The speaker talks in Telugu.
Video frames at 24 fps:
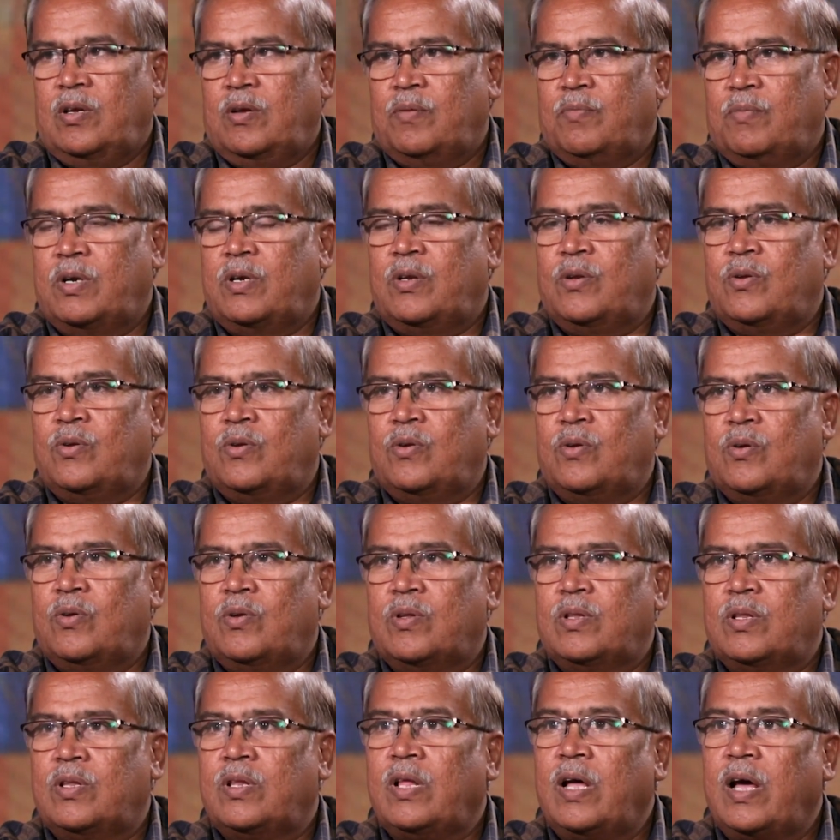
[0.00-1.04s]
బట్
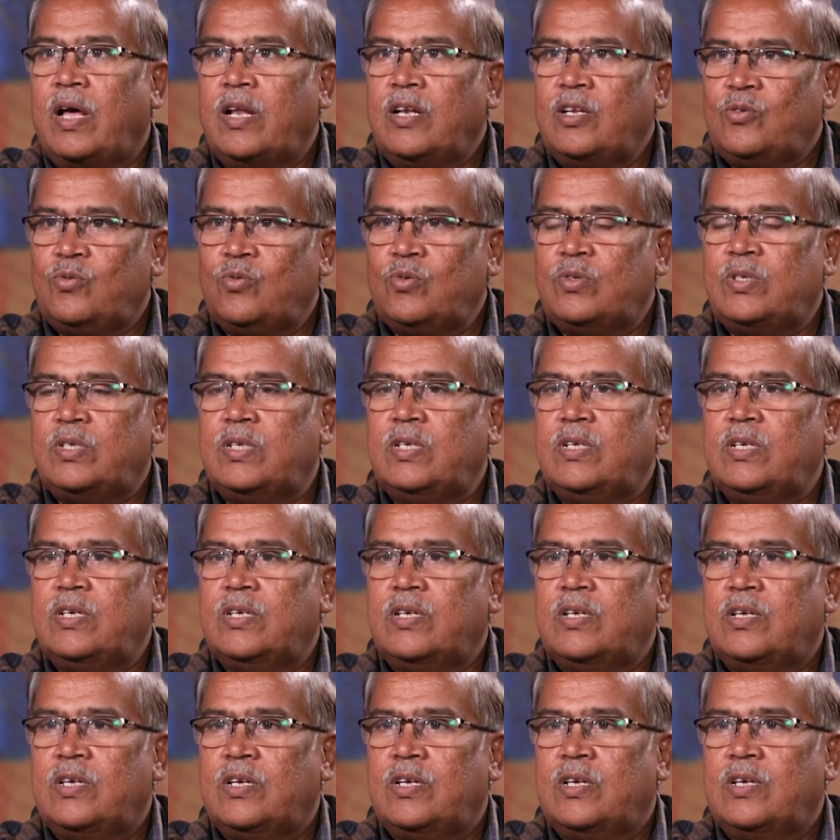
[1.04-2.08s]
దాన్ని చూసి
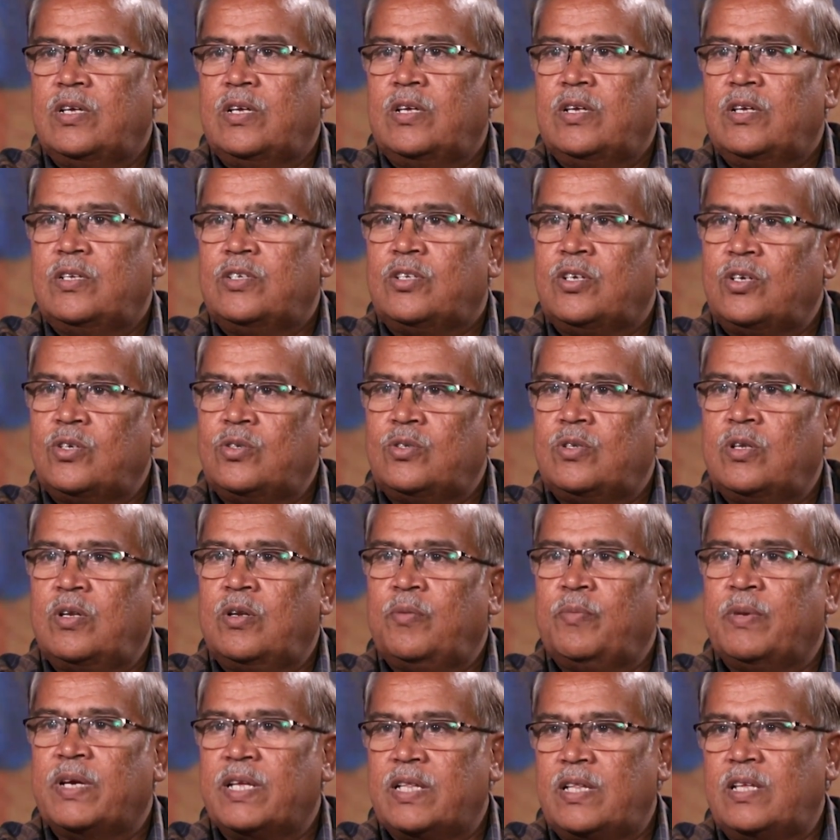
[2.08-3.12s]
చేస్తున్న
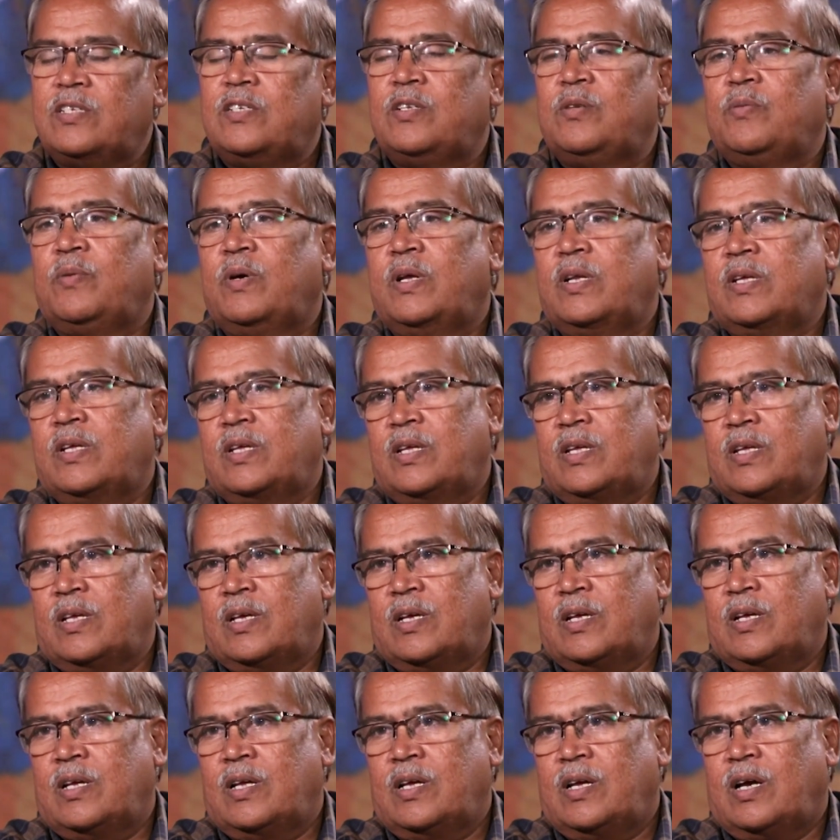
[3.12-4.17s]
మిగతా సినిమాలకి
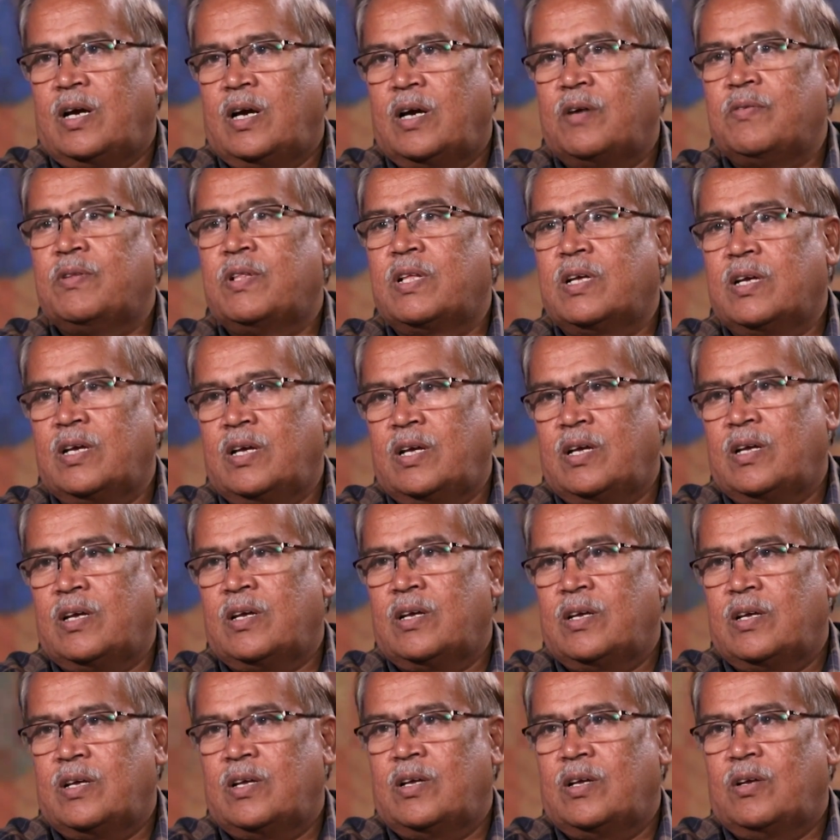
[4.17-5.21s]
ఆ విధంగా
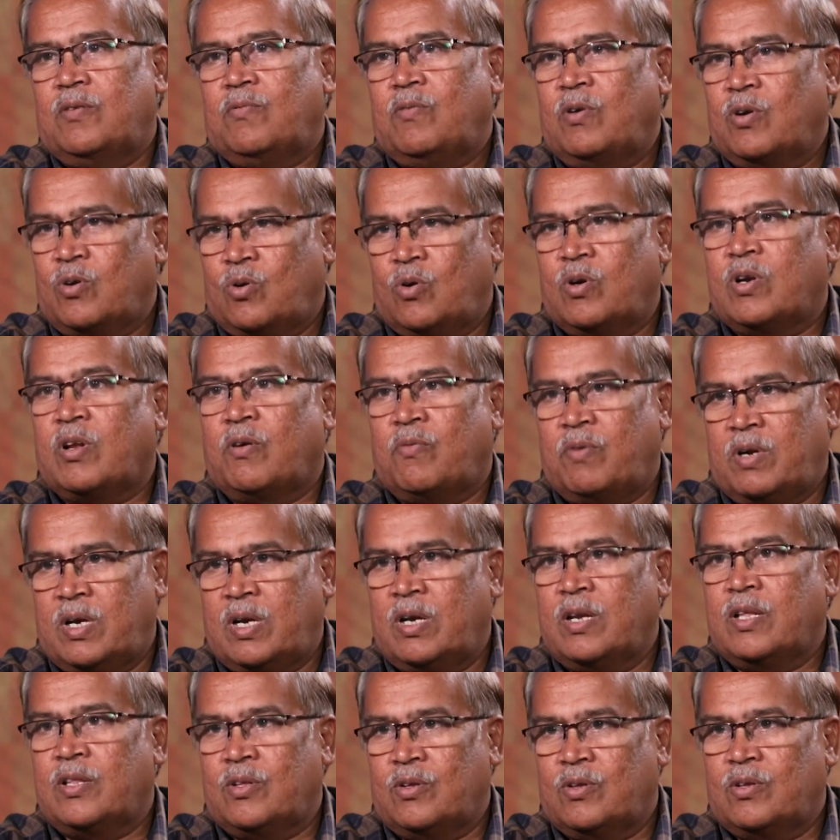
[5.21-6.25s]
వర్కౌట్
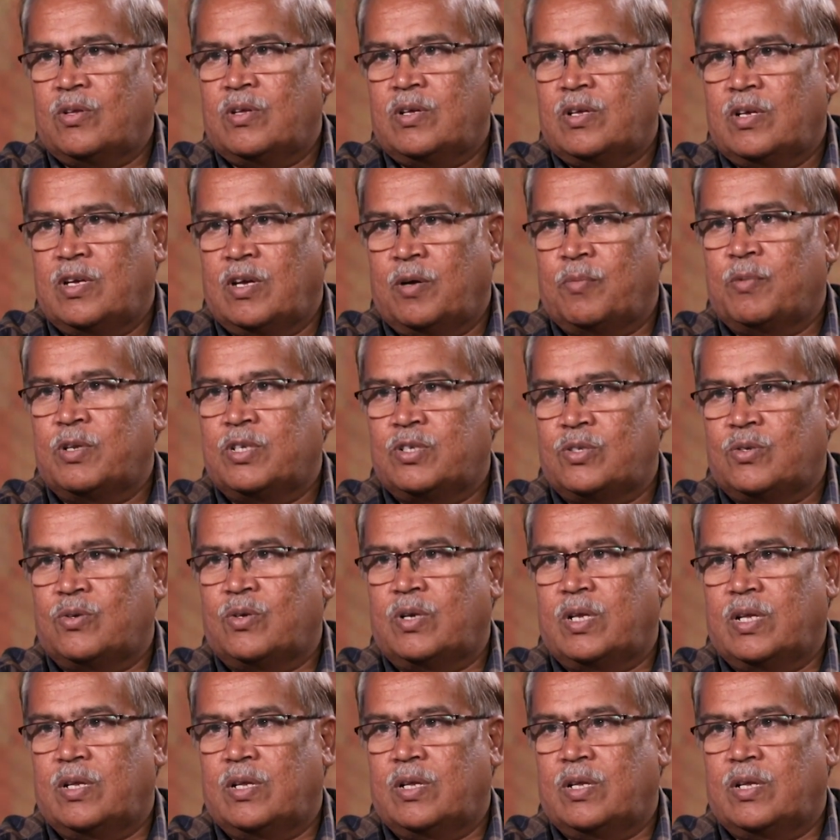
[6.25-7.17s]
అవ్వట్లేదు గమనిస్తే ఒక్కొక్క